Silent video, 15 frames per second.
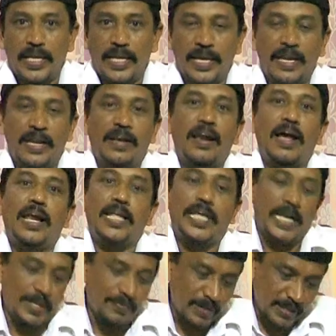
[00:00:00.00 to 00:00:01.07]
ஏனென்றால்
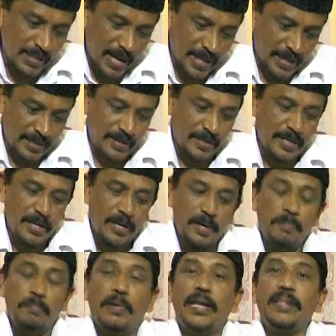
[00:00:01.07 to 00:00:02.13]
இறைவன்தான்
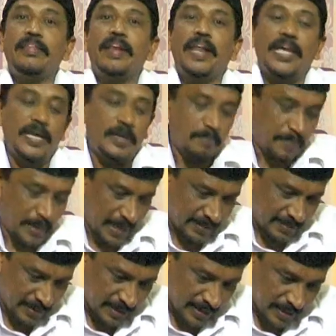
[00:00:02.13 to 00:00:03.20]
மனிதனை
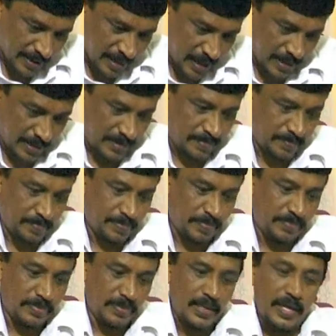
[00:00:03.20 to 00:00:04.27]
படைத்திருக்கின்றான்
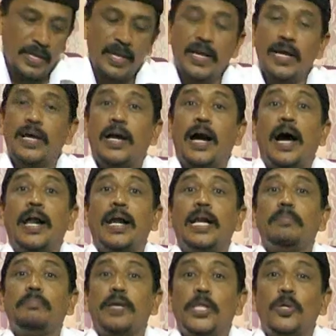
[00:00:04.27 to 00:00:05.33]

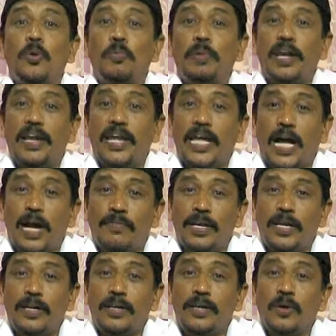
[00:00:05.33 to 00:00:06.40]
காரணம் எதுவுமின்றி
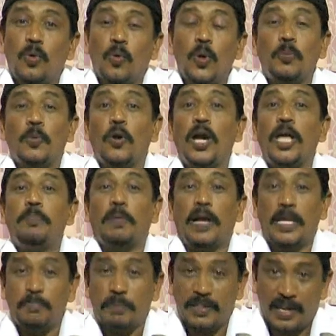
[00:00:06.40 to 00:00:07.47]
அவன் ஒரு பொருளை
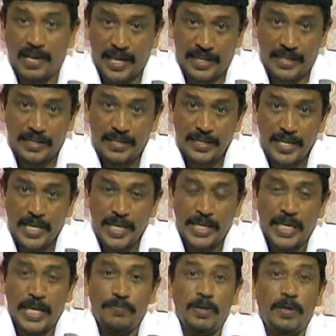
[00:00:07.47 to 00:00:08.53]
படைப்பதில்லை
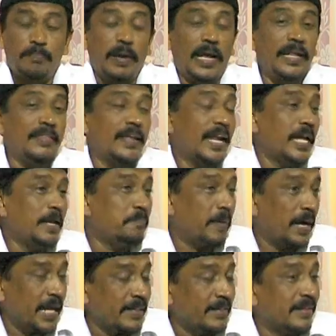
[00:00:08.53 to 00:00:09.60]
எனவே மனிதனை
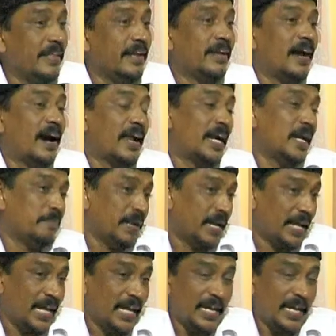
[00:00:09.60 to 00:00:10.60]
படைத்ததின் காரணம் என்ன